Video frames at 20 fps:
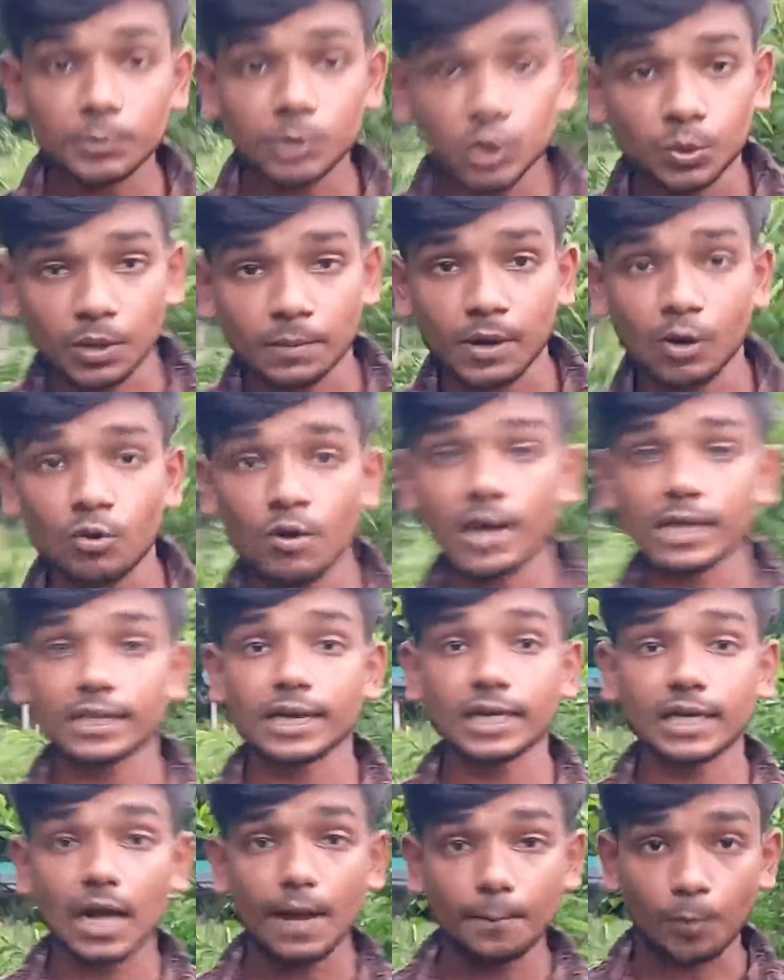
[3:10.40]
आप सुपर भागो
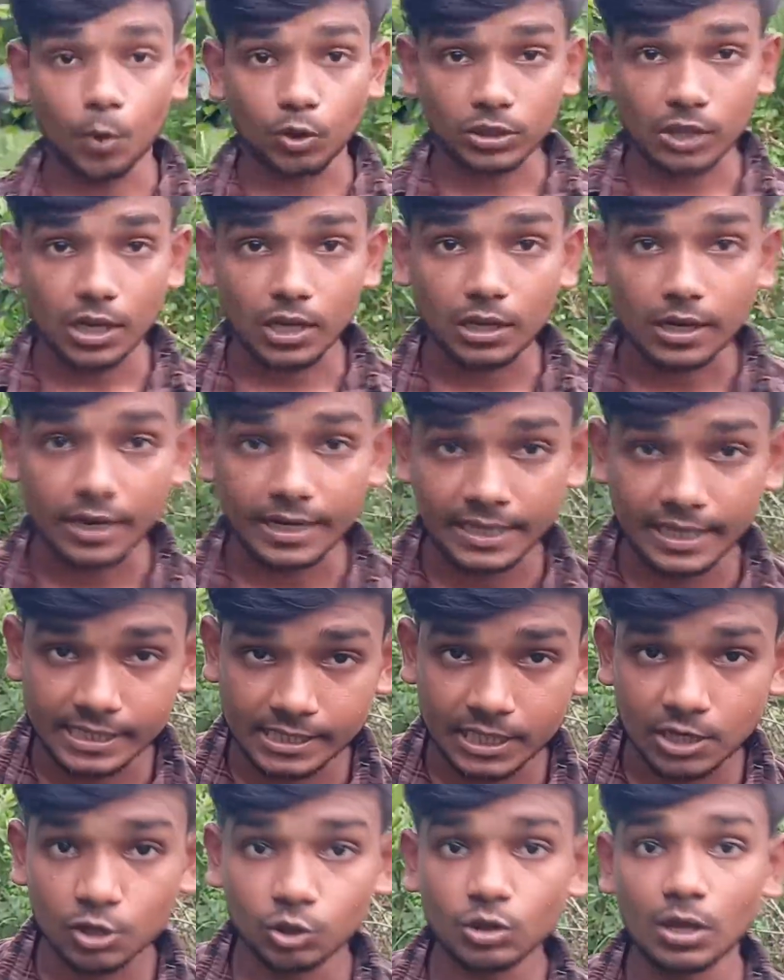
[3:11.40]
अनार का पौधा खरीदना
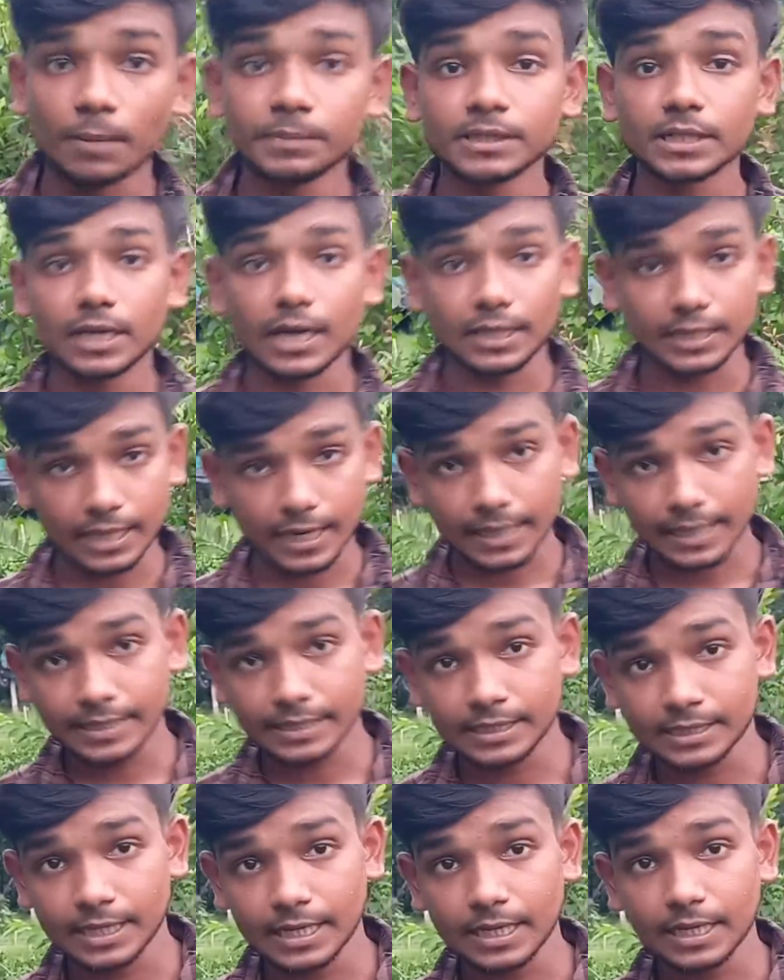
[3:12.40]
चाहते हो तो हमसे कॉन्टैक्ट
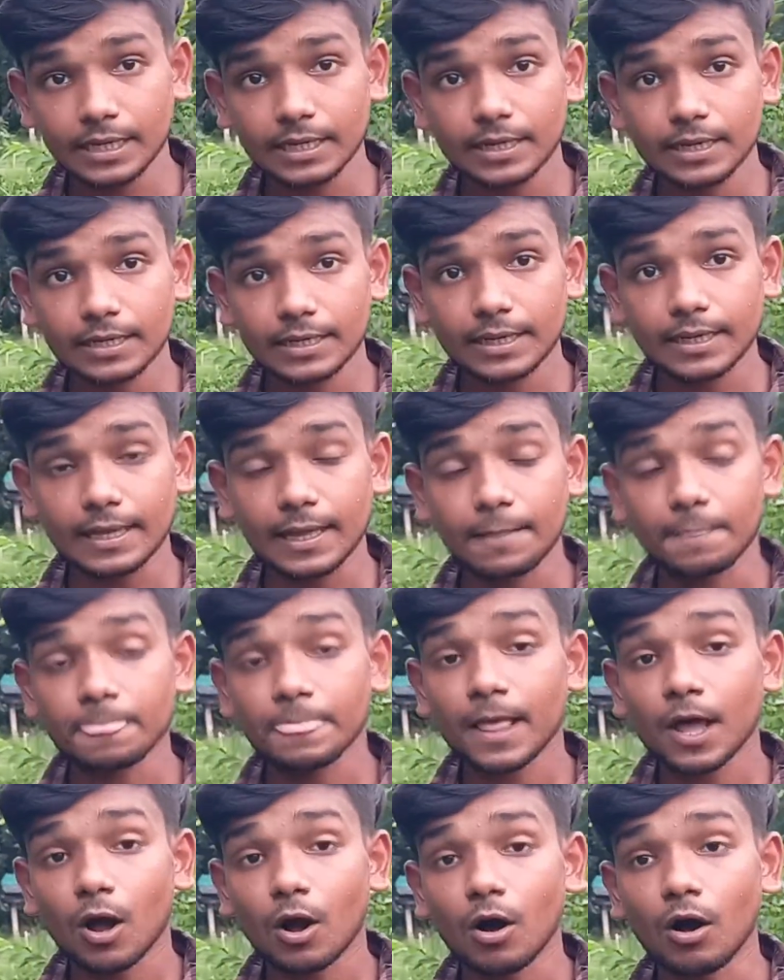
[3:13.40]
कीजिए ठीक है
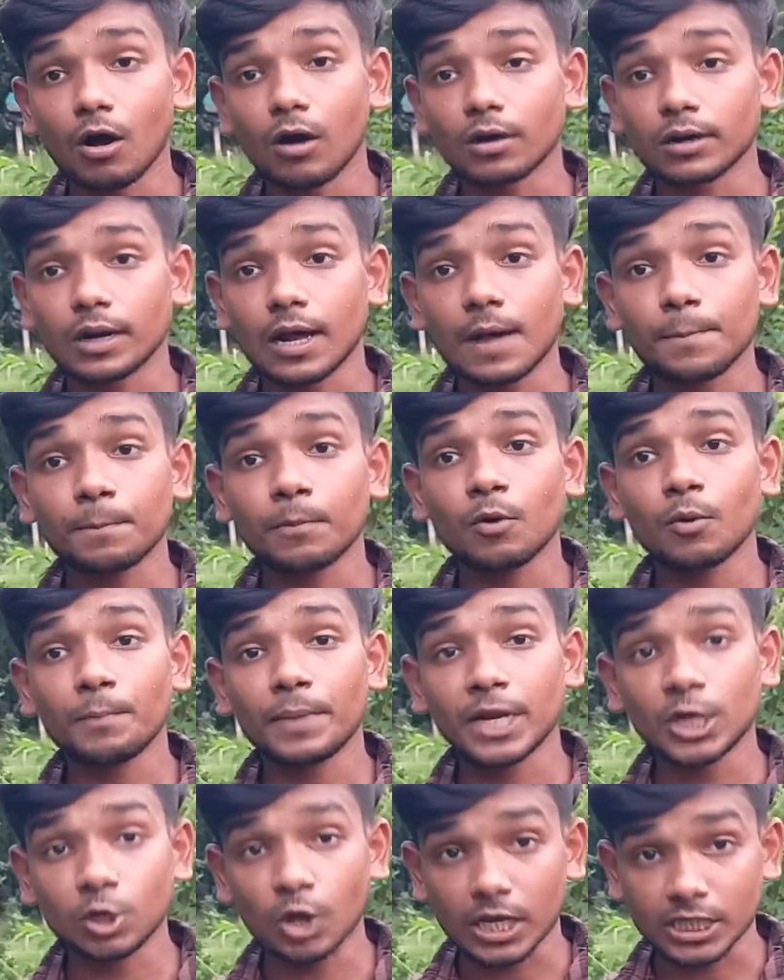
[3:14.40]
और आपको
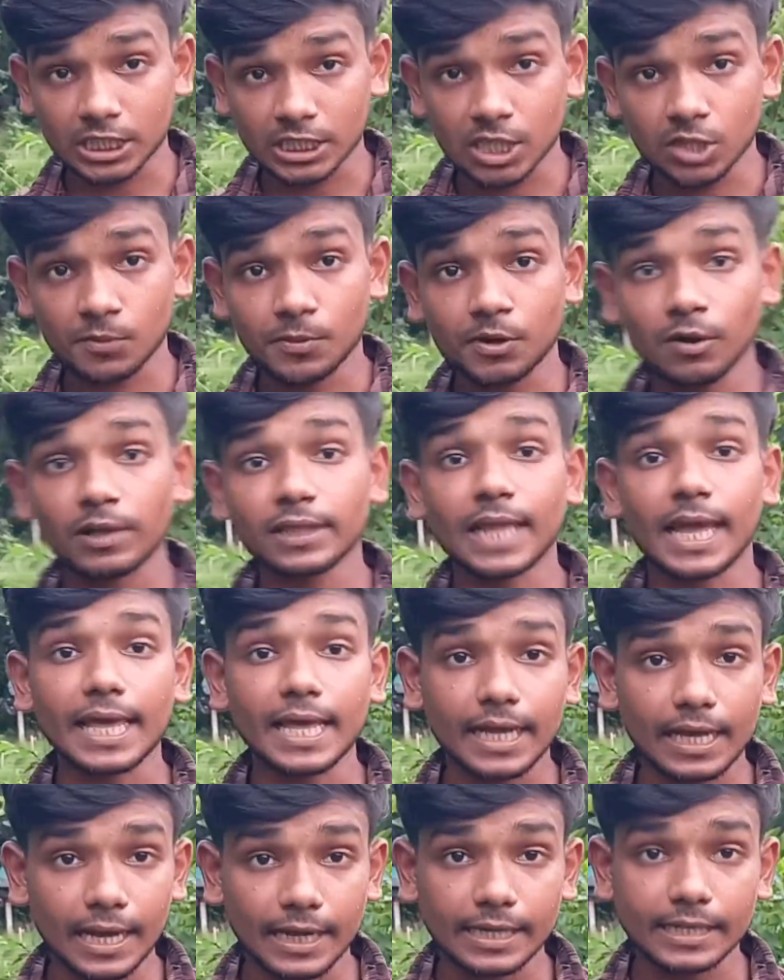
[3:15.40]
वीडियो अच्छा लगे तो वीडियो को
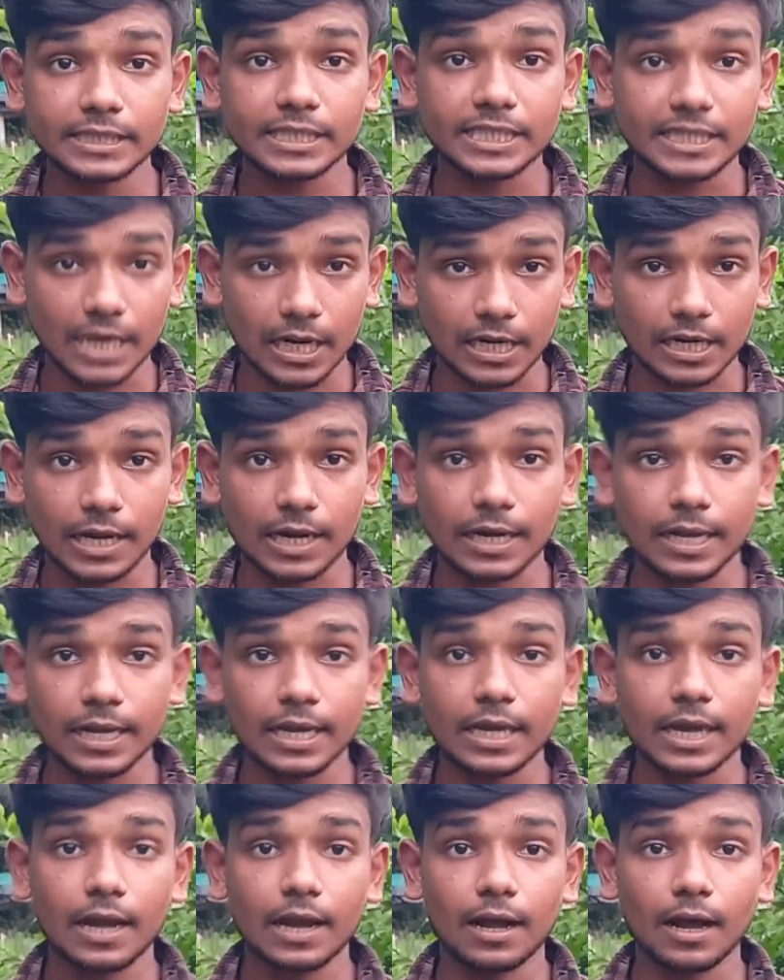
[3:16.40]
लाइक करें शेयर
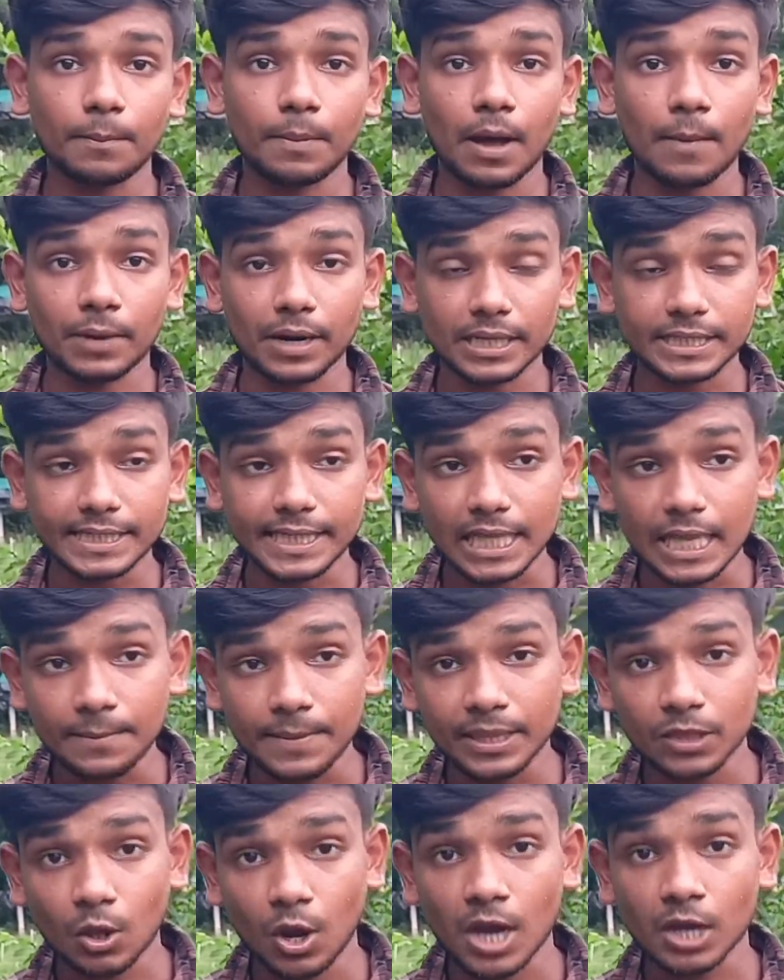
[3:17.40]
करें आप हमारा चैनल
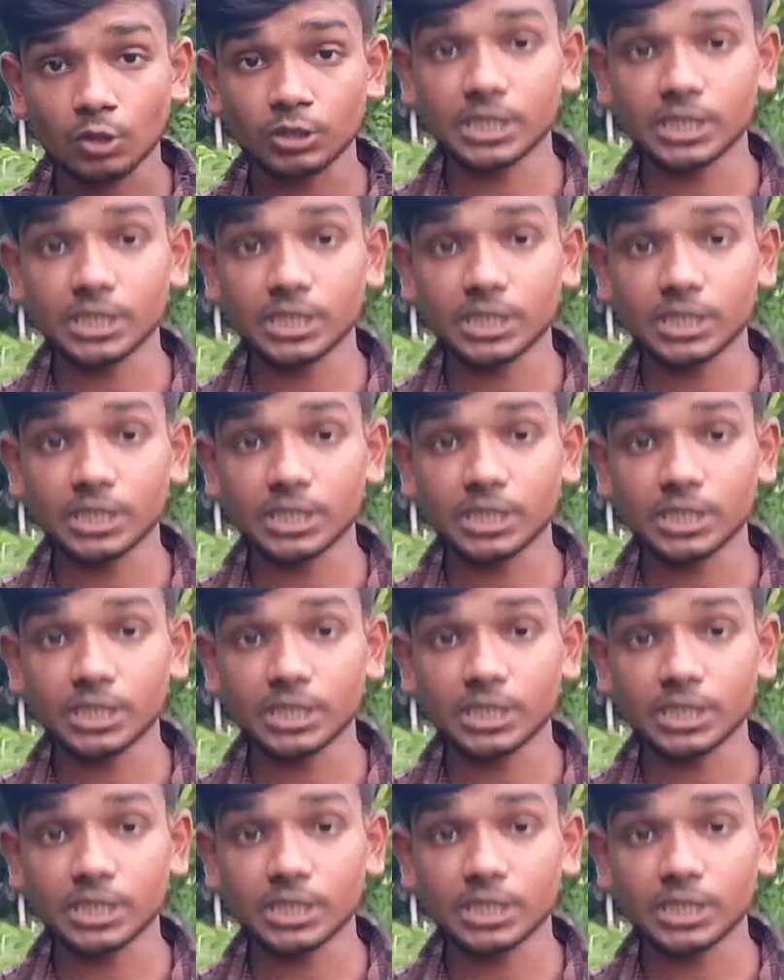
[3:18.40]
में नया है